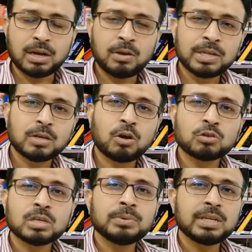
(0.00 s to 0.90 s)
অনেক
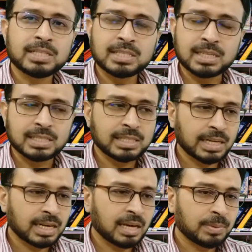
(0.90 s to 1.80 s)
অটো ইমিউন ডিজিজ আছে
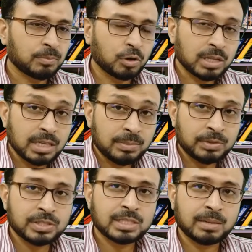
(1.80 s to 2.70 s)
যেখানে আমার বডির
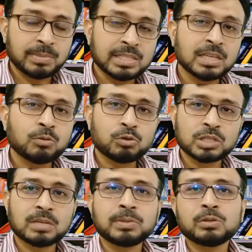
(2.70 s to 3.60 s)
ইমিউন সিস্টেম নিজের
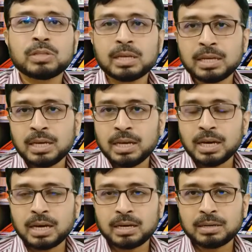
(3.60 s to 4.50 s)
কোষের বিরুদ্ধে
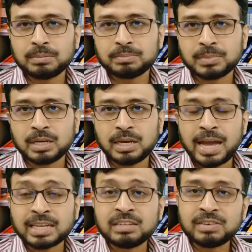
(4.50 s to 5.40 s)

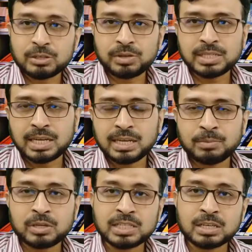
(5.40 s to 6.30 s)
অ্যাক্টিভেট হয়ে যায়
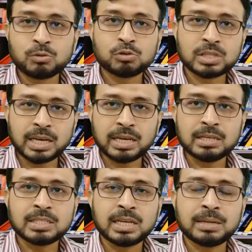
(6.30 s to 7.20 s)
এবং নিজের কোষকে
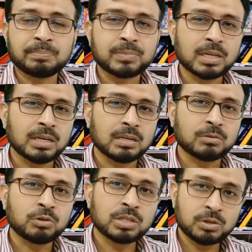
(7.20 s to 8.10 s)
সে
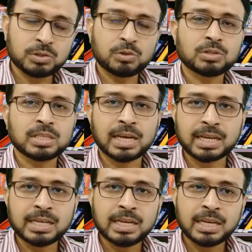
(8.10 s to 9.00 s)
ক্ষতিগ্রস্ত করতে
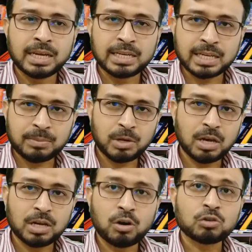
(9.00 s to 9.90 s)
থাকে এটাকে
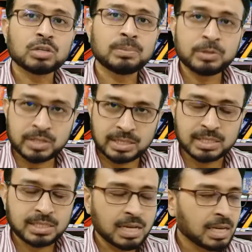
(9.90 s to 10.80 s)
বলা হয় অটো ইমিউন
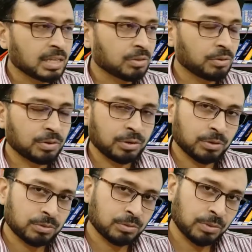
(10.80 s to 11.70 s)
ডিজিজ ও
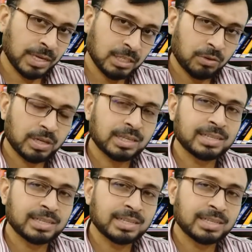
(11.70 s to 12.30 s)
তো এটাও অনেক